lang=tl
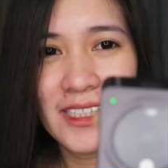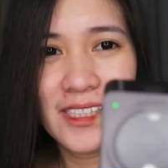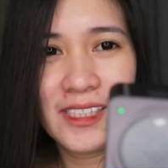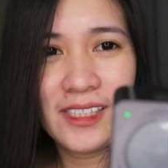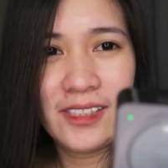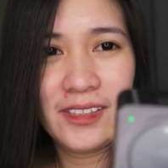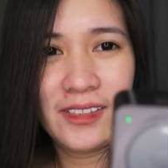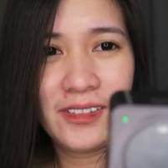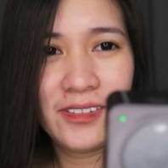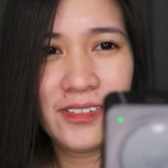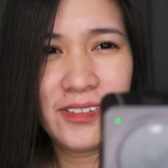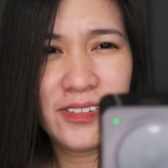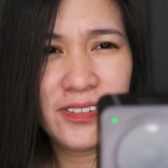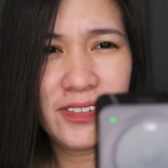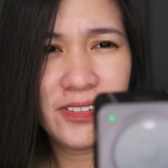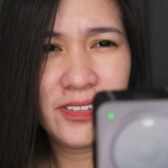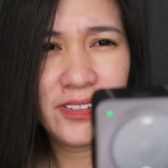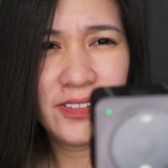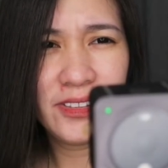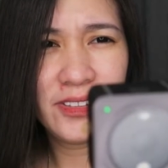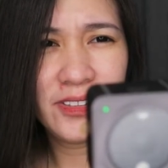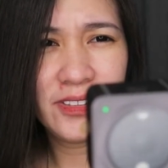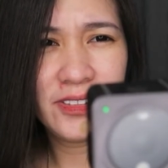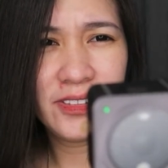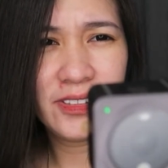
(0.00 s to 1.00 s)
So,
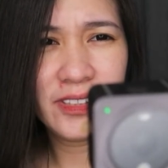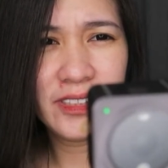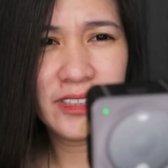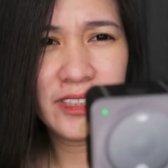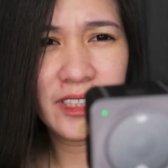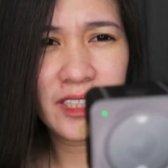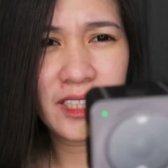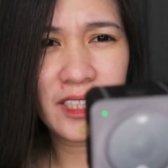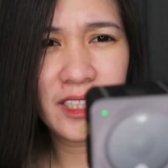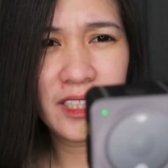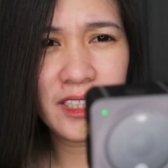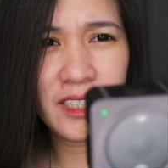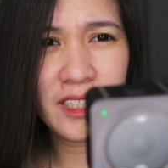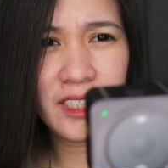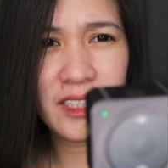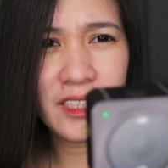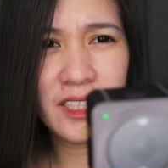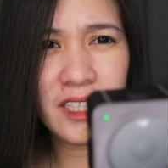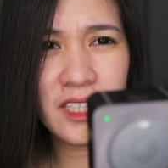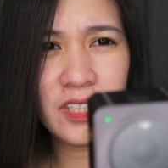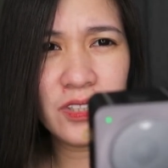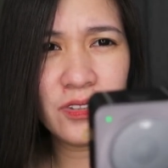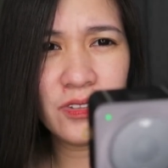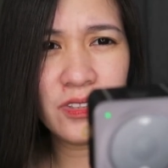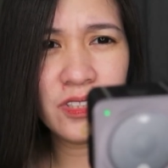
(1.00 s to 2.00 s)
ang nakalagay
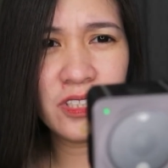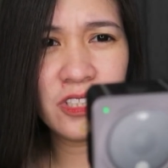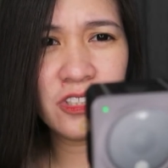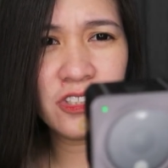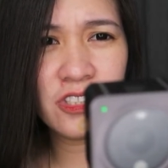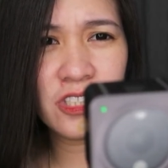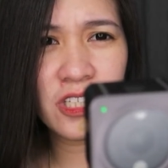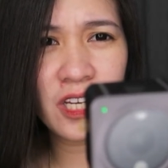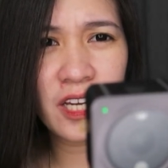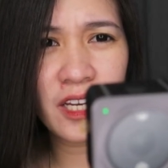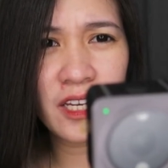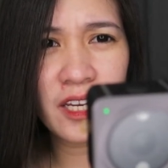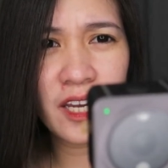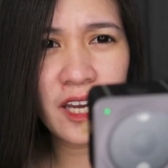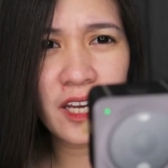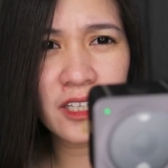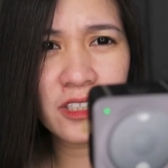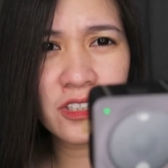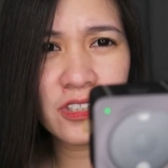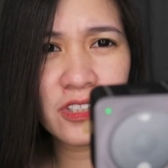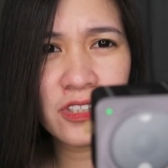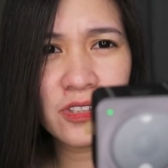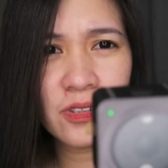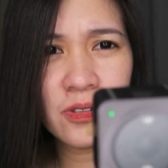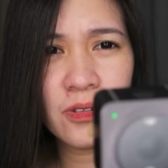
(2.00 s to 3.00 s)
dito, DJI
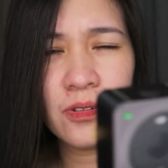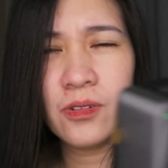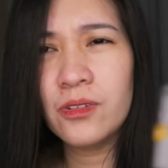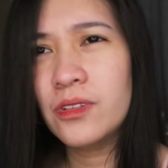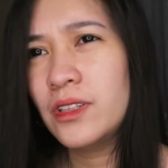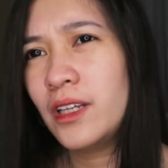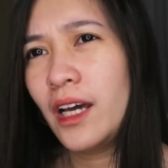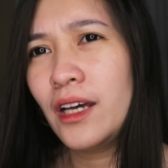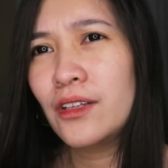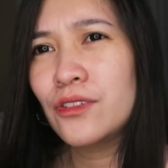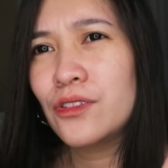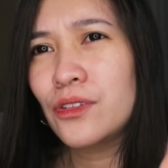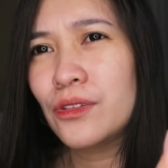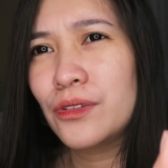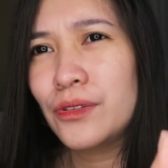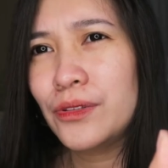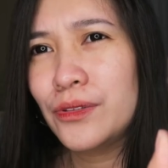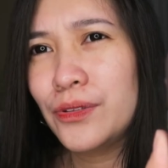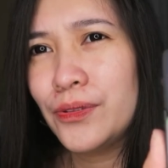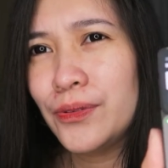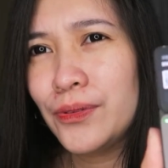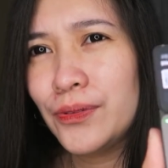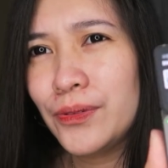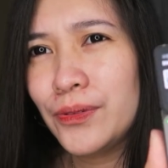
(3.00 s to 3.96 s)
Action. I don't know.